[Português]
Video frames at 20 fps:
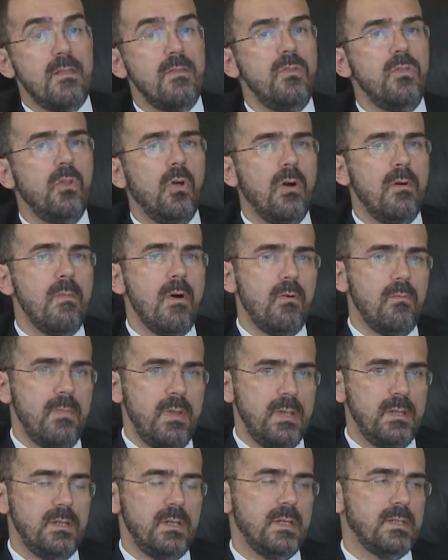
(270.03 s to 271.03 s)

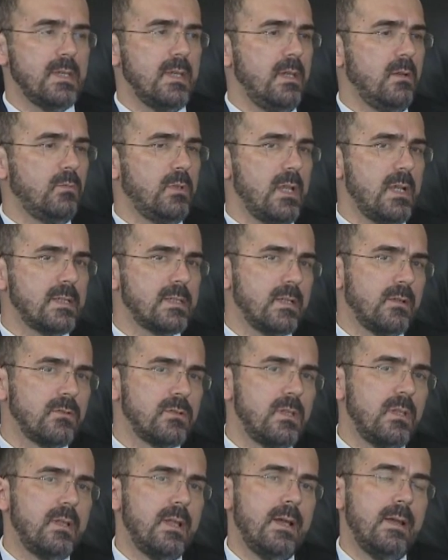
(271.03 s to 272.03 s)
Normalmente, essa
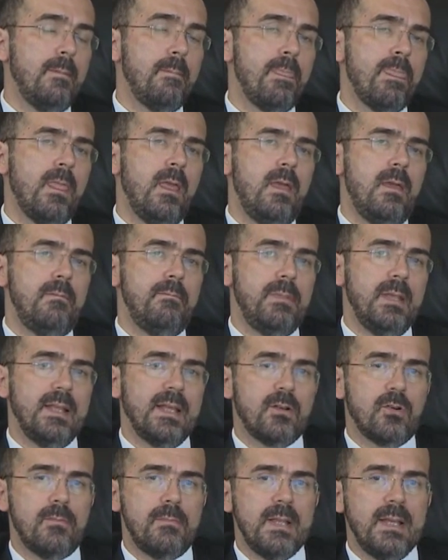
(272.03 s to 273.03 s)
remuneração se dá
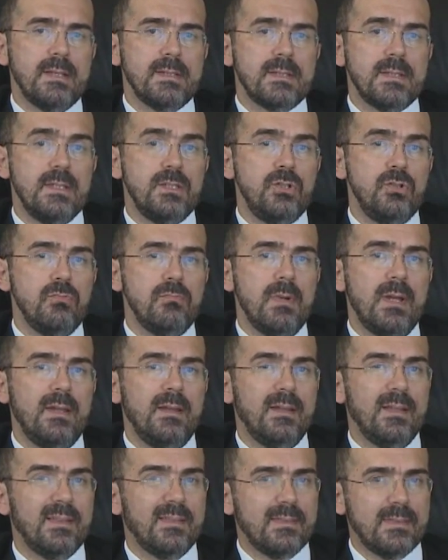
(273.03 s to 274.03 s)
pela cobrança de
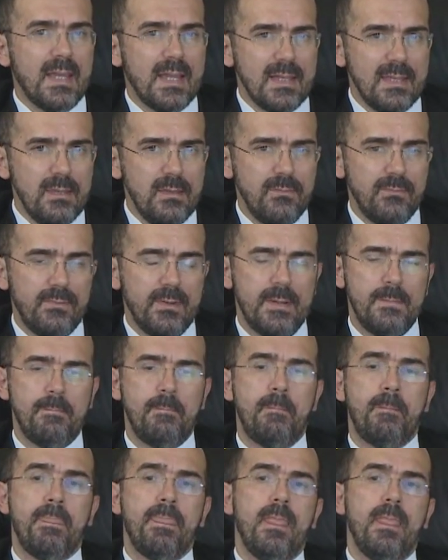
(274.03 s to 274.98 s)
uma tarifa.